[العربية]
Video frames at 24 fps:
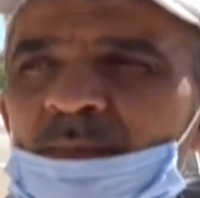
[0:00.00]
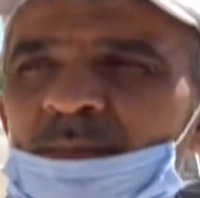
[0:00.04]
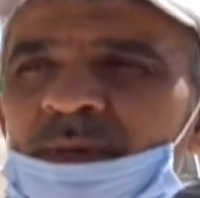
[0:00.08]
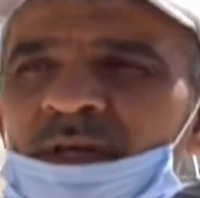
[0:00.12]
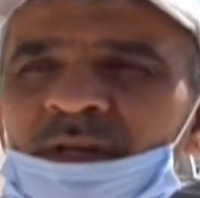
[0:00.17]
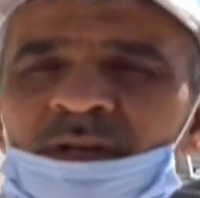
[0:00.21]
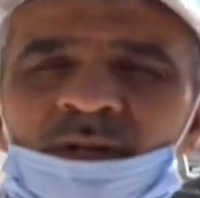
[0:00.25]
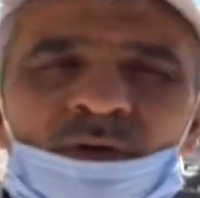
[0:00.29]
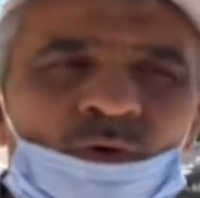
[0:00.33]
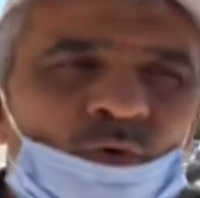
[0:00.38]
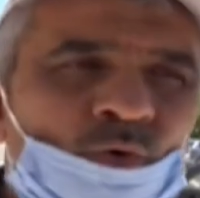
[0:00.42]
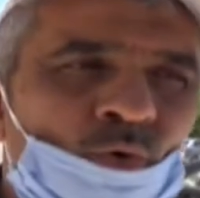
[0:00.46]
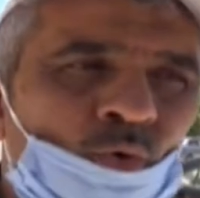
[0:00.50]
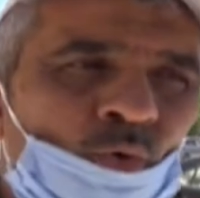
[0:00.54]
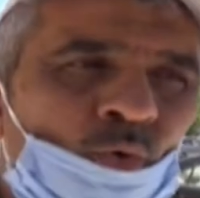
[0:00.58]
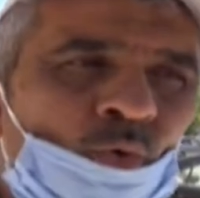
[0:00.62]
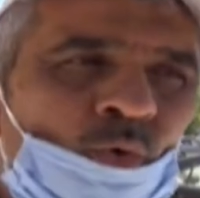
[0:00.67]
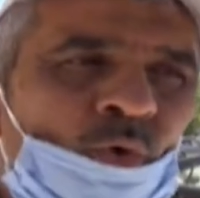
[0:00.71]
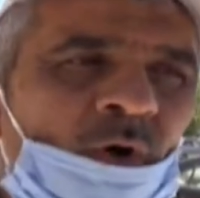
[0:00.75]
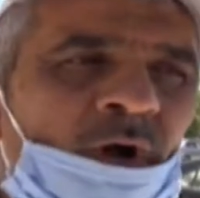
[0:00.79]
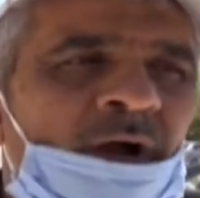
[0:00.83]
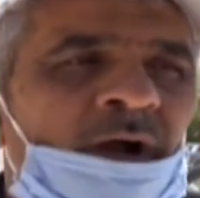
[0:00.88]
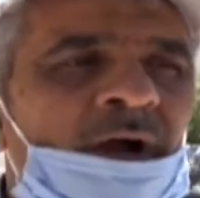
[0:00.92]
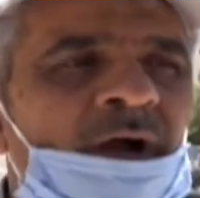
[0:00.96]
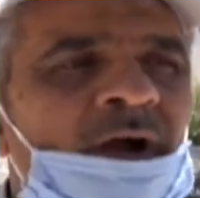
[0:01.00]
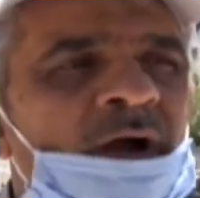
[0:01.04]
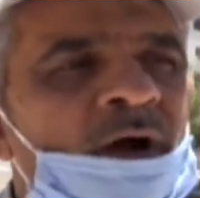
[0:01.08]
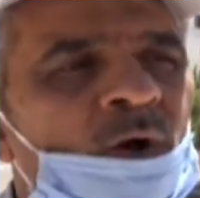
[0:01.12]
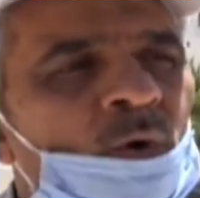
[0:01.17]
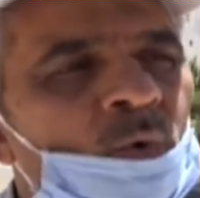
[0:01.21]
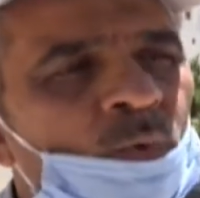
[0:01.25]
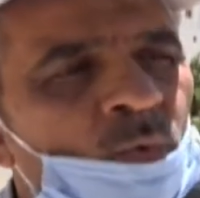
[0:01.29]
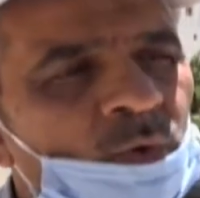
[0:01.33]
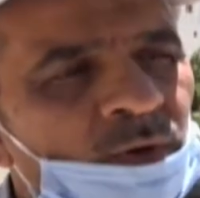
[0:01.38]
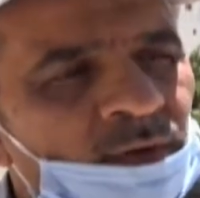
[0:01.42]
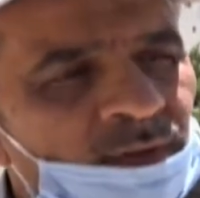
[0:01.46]
امر نروح
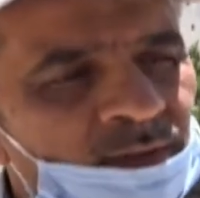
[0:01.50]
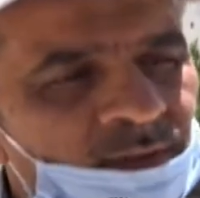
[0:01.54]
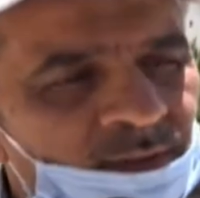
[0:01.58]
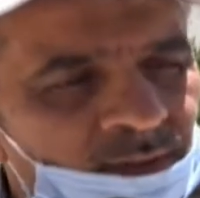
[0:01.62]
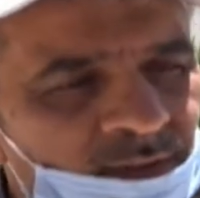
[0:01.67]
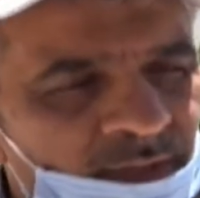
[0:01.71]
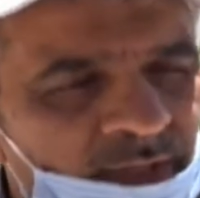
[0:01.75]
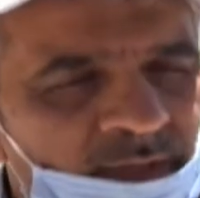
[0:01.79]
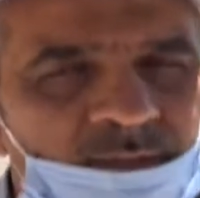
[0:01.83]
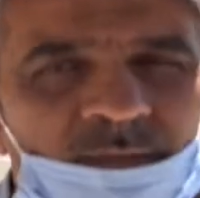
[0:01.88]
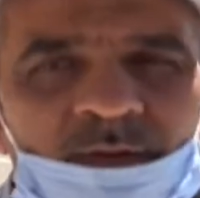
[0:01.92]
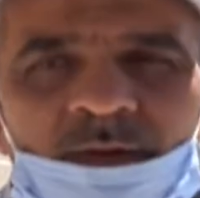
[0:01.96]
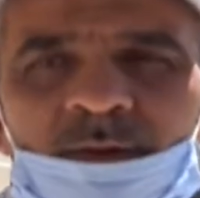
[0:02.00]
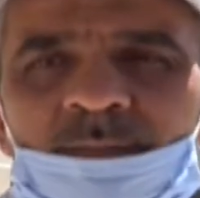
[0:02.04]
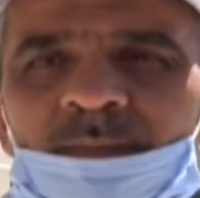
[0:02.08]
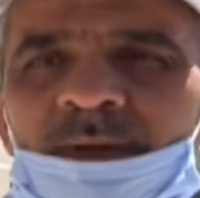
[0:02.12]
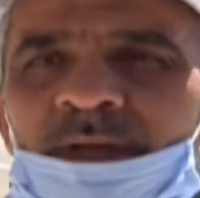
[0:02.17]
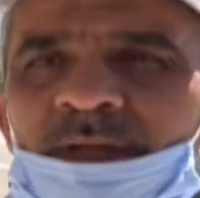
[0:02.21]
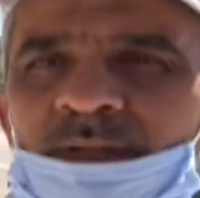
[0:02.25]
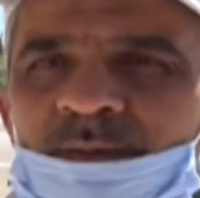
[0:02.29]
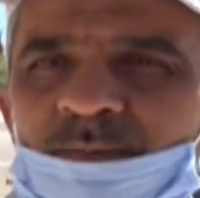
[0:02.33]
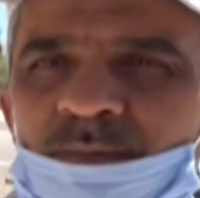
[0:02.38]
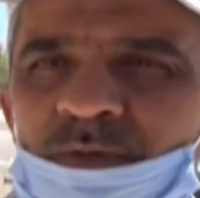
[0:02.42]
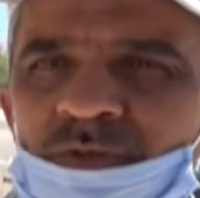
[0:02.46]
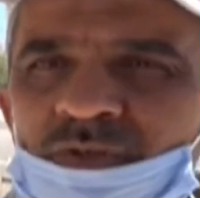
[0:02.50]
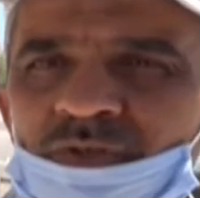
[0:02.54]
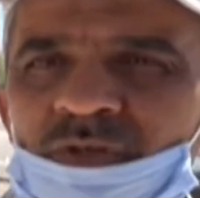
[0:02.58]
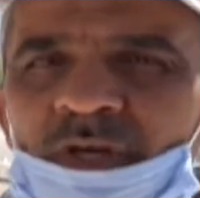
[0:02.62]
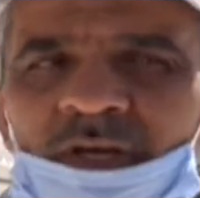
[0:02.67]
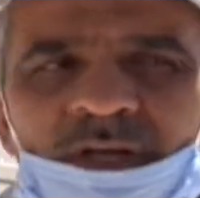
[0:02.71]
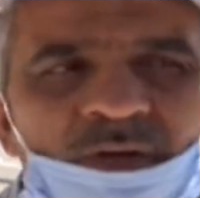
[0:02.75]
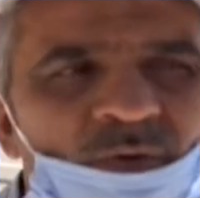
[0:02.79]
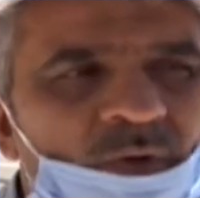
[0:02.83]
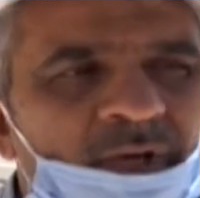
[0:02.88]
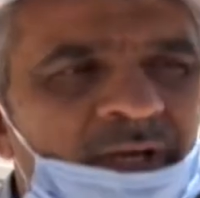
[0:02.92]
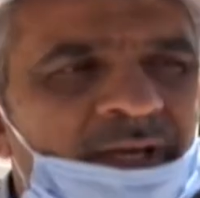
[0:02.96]
او نضل في البيت
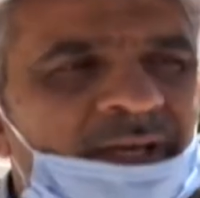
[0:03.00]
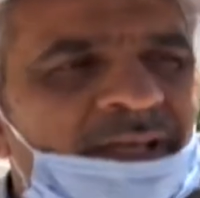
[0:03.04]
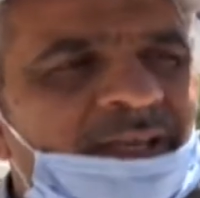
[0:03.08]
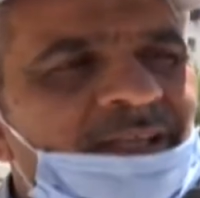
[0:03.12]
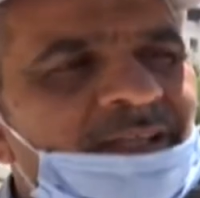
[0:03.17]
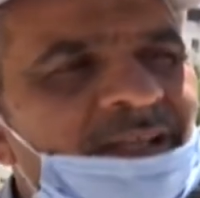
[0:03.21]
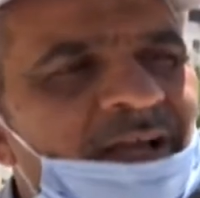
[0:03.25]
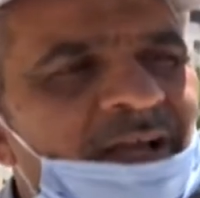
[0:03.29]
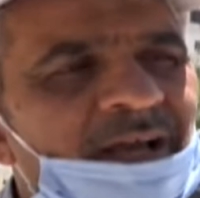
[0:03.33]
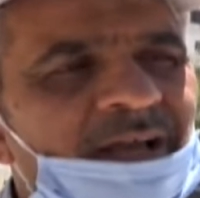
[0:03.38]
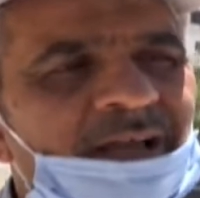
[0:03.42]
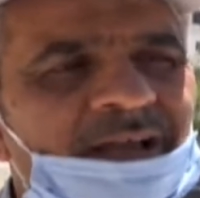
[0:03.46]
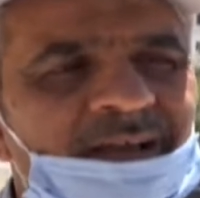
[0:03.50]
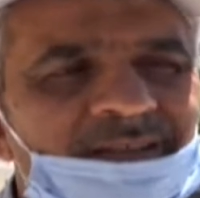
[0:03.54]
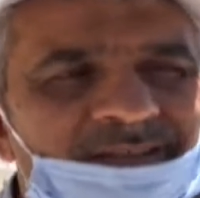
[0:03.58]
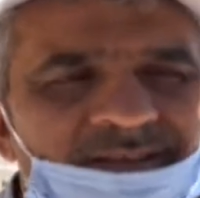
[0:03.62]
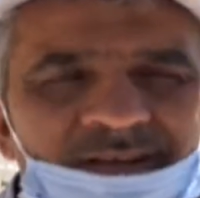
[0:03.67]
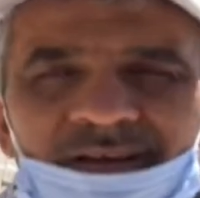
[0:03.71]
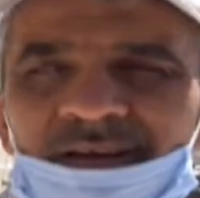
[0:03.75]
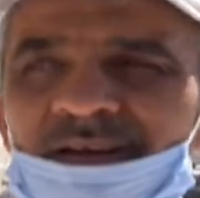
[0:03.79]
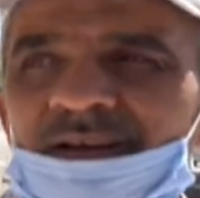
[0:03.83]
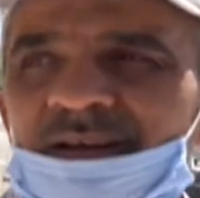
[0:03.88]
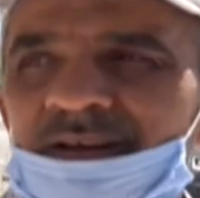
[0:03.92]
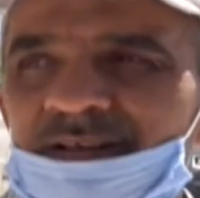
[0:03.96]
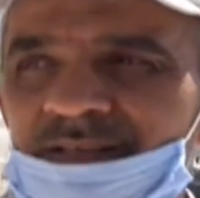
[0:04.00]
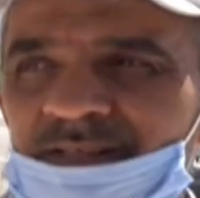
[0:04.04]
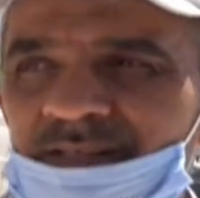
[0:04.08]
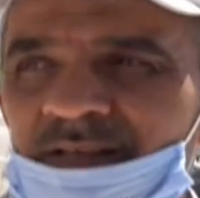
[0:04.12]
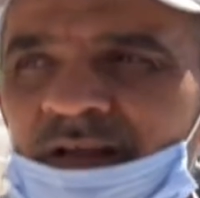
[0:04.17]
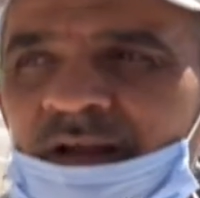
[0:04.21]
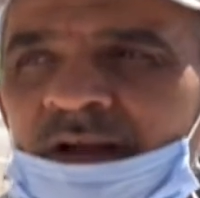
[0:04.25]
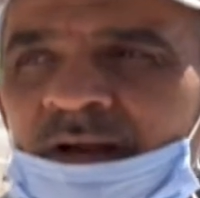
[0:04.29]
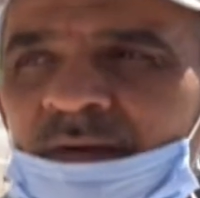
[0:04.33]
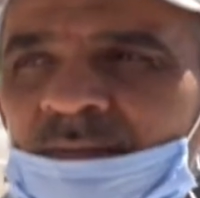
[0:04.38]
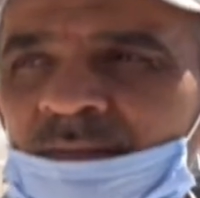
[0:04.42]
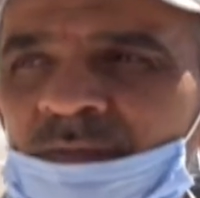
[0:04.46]
برجع له اكيد اخذ قرار
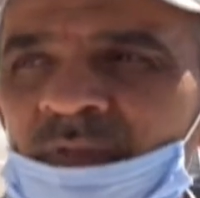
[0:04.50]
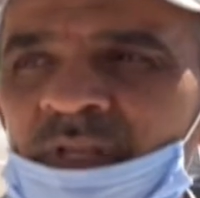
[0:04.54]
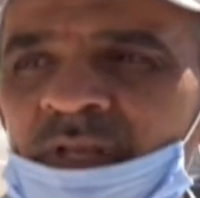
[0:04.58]
صح